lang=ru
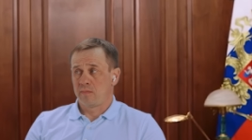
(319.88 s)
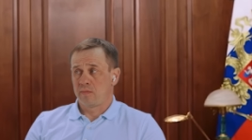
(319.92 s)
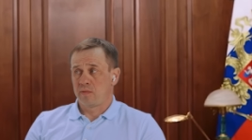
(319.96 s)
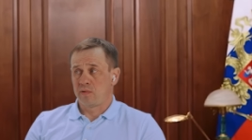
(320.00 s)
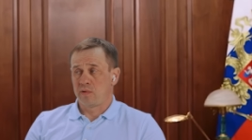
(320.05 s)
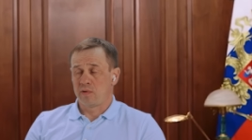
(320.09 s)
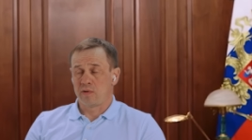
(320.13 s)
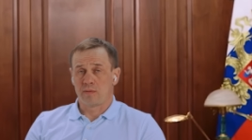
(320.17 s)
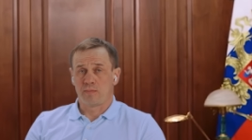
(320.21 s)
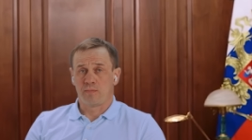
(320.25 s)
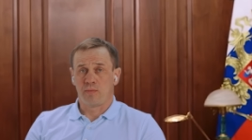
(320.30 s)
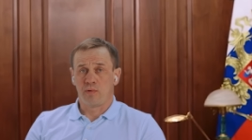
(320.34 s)

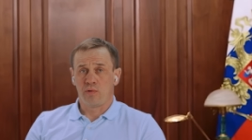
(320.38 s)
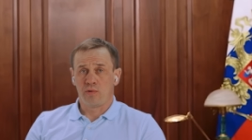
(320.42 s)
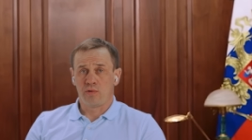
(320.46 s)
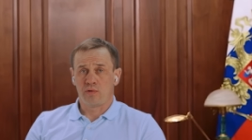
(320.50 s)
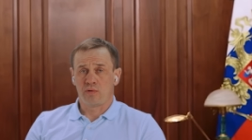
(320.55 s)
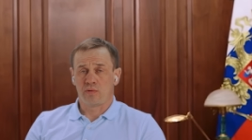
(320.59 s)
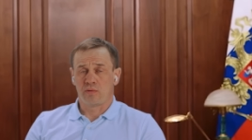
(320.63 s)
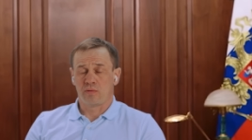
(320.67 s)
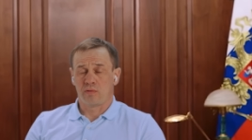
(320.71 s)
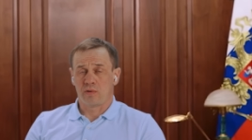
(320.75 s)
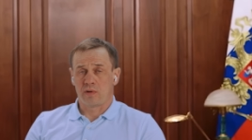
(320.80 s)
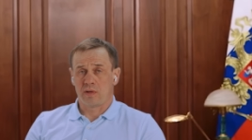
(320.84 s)
через
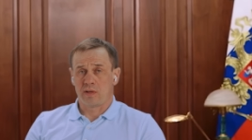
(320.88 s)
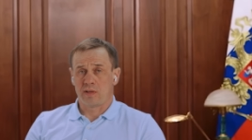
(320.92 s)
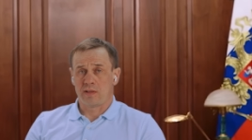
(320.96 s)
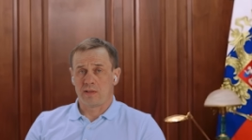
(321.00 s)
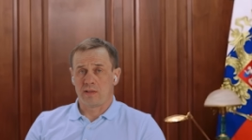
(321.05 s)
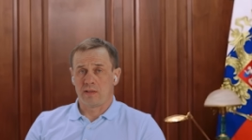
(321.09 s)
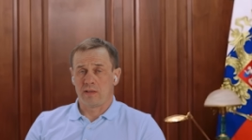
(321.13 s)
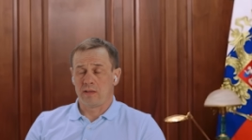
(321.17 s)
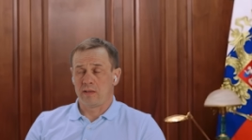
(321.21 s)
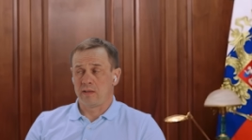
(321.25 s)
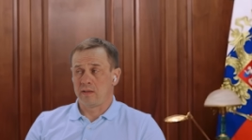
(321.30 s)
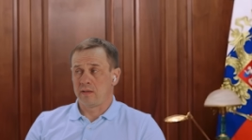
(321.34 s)
почту
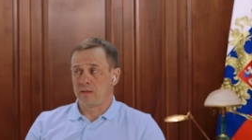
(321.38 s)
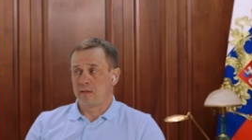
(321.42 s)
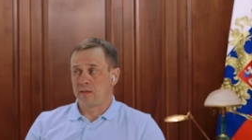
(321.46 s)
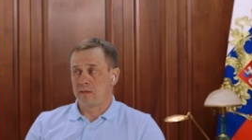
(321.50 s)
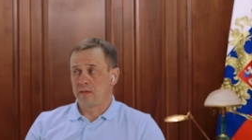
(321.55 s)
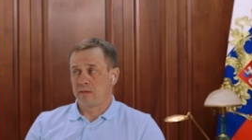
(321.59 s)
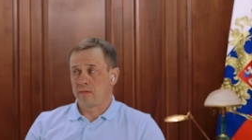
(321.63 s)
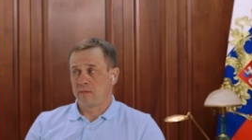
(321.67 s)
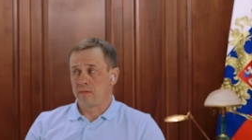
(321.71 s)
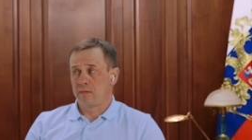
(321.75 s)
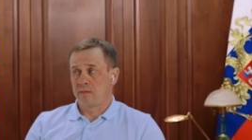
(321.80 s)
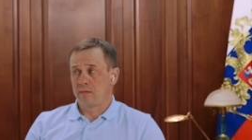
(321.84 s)
России
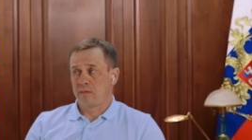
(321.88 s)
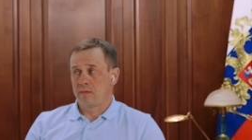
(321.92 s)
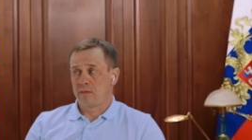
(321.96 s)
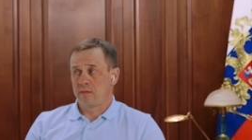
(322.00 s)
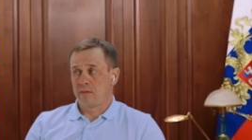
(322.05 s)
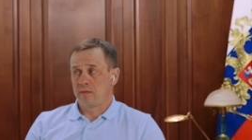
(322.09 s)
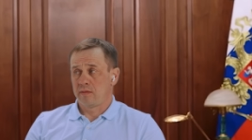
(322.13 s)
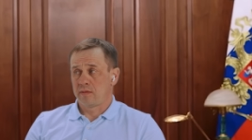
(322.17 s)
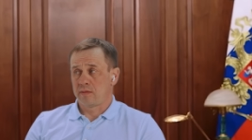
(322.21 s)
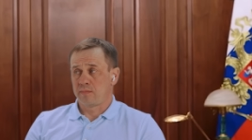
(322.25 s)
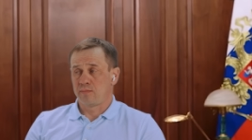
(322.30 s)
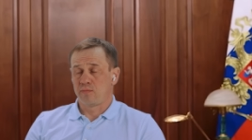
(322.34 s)

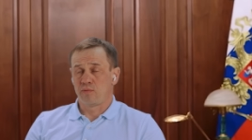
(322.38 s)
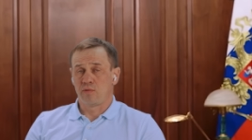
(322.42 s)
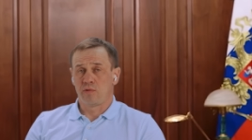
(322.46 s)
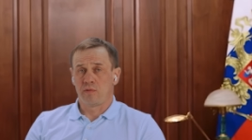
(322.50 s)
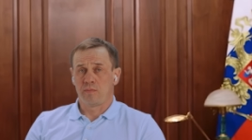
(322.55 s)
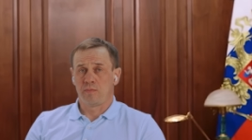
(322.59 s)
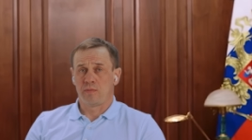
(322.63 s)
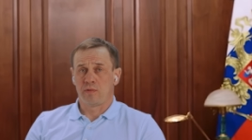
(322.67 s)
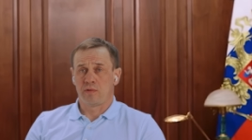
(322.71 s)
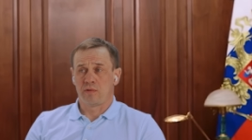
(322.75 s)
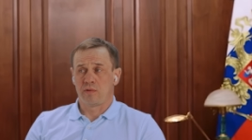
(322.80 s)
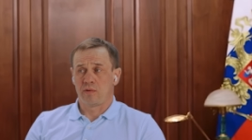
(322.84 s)
с
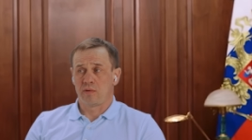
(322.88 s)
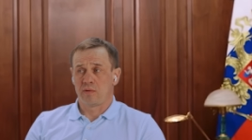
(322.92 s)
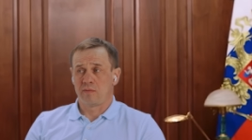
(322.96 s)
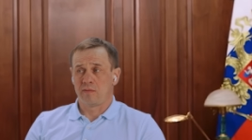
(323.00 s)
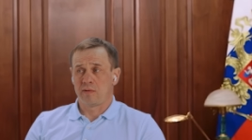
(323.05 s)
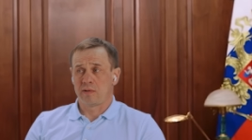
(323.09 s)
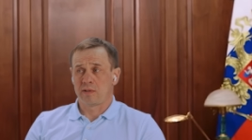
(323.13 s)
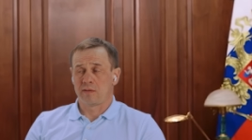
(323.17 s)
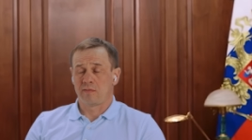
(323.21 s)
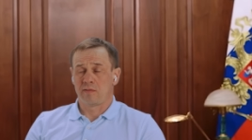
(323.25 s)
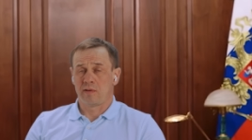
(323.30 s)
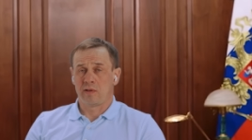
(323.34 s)
подписью
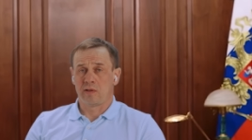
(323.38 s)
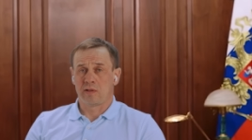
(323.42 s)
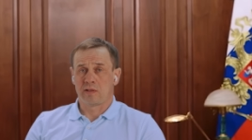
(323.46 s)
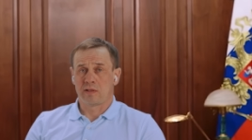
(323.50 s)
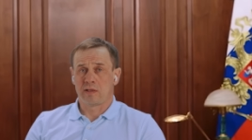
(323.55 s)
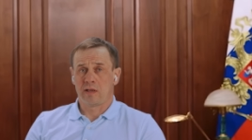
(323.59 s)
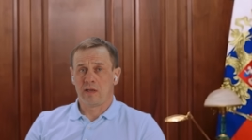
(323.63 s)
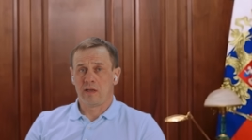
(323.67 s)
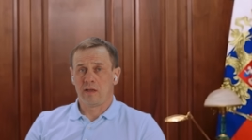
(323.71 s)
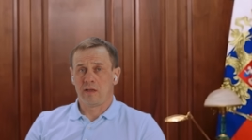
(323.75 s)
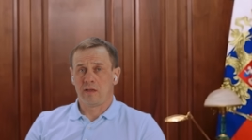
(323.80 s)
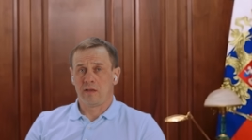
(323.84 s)
ответственного
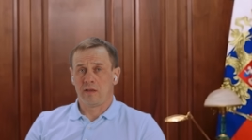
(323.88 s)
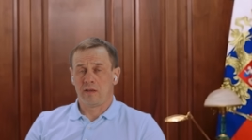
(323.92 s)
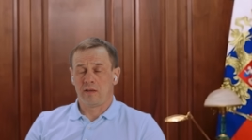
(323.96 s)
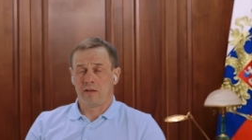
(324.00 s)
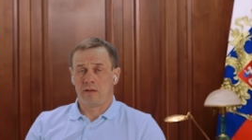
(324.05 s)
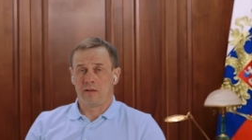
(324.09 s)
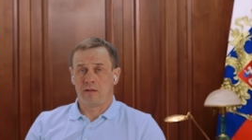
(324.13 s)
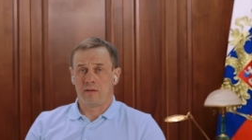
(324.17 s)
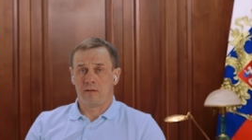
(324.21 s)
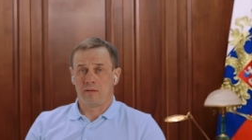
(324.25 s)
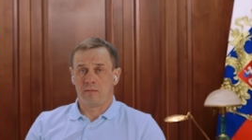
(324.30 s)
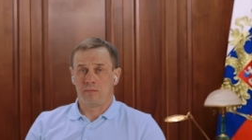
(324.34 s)
лица
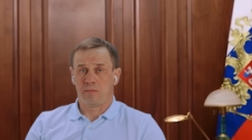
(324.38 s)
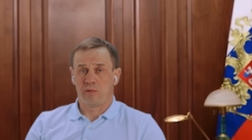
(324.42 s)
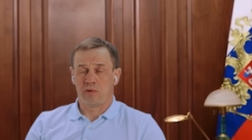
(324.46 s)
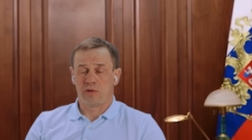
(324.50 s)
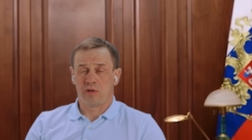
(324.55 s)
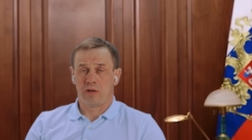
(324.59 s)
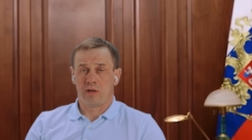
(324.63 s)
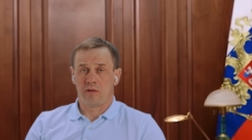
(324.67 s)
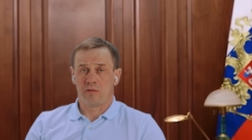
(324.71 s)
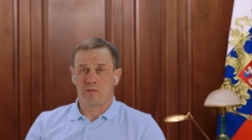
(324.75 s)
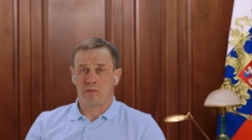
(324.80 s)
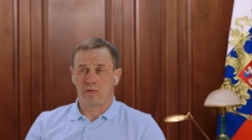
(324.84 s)
и
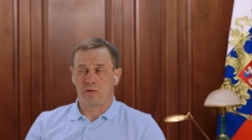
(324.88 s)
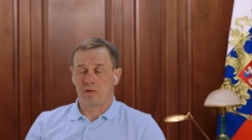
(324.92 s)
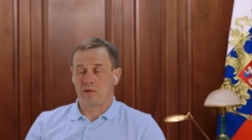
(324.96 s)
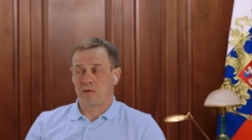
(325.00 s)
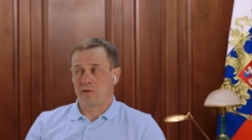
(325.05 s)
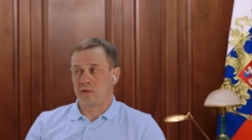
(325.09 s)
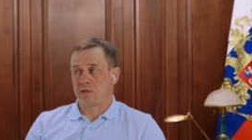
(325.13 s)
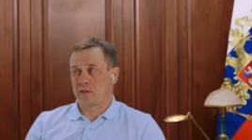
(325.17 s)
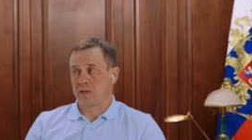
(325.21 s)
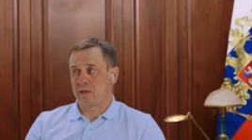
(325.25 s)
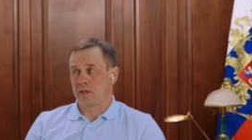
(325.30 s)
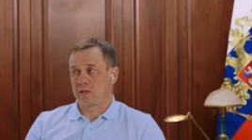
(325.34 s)
печатью
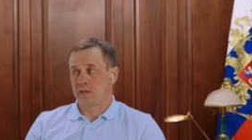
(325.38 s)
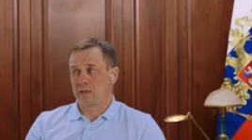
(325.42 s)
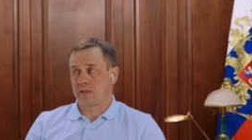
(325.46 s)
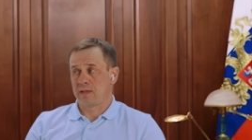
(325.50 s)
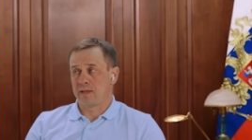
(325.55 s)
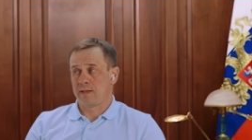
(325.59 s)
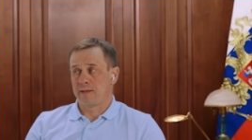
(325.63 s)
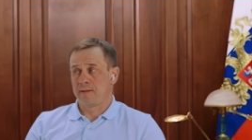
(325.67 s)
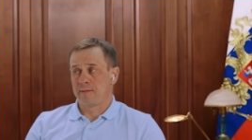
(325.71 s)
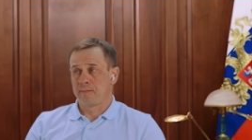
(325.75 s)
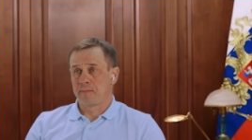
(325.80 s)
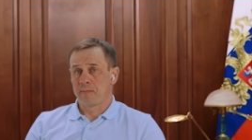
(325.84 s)
организации.